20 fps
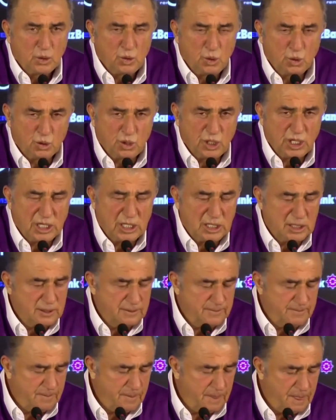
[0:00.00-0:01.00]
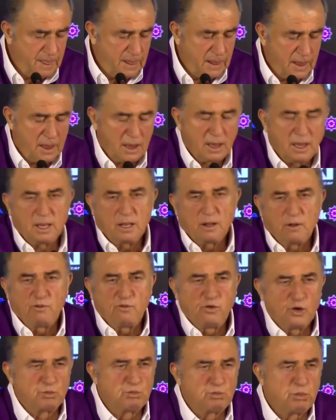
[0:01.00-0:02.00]
Türkiye'nin
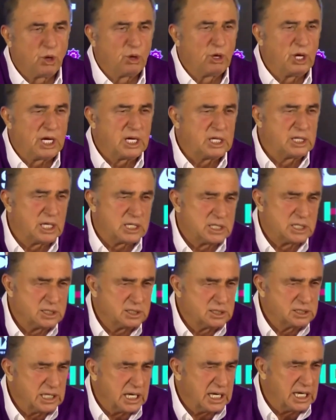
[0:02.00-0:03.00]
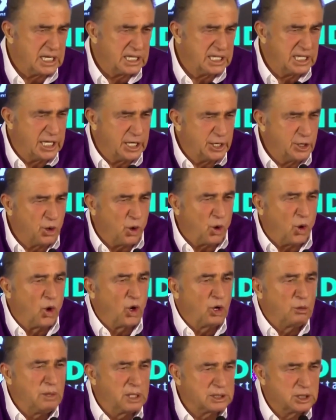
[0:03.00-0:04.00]
futbol haritasında yeri
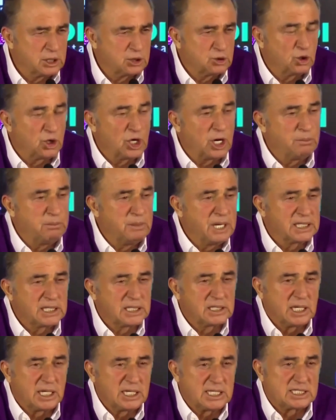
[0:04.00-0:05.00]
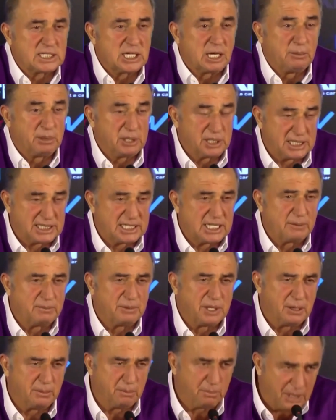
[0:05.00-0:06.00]
olmadığı dönemlerde dahi sabır
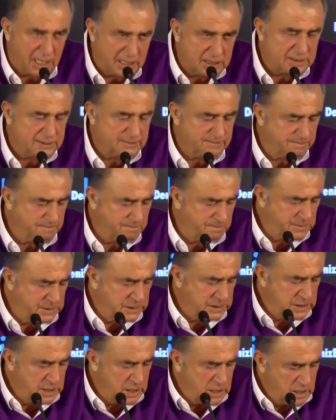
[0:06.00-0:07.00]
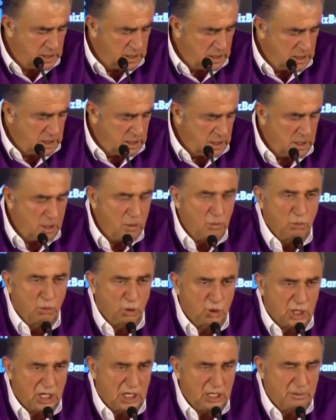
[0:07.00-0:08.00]
istemeyen ben
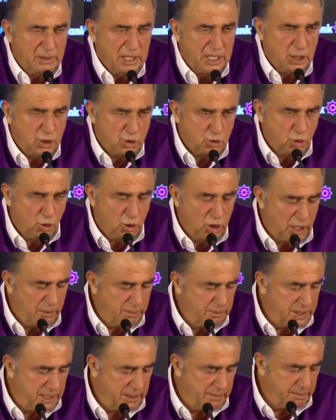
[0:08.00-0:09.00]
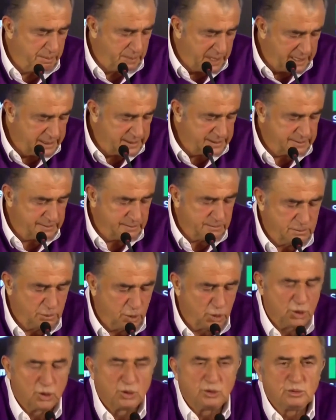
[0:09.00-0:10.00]
bu kelimeyi hiç kullanmayan ben
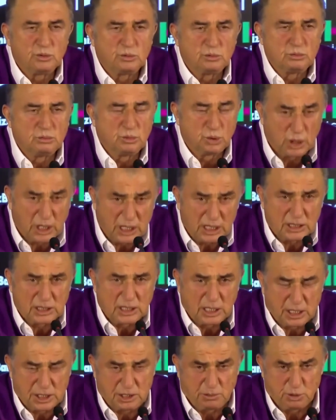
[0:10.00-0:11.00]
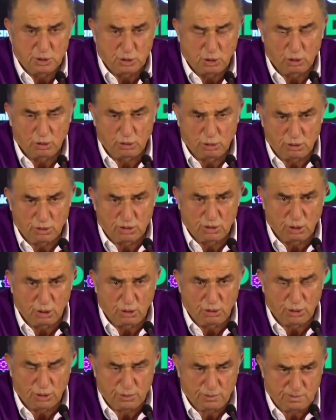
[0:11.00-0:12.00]
bugün buna ihtiyacımız olduğunu
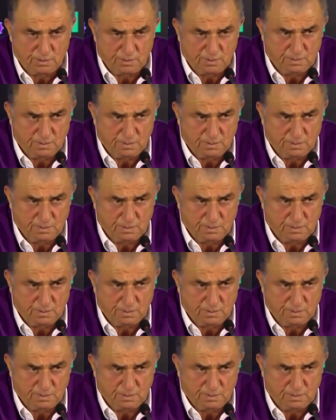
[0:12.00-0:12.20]
söylüyorum.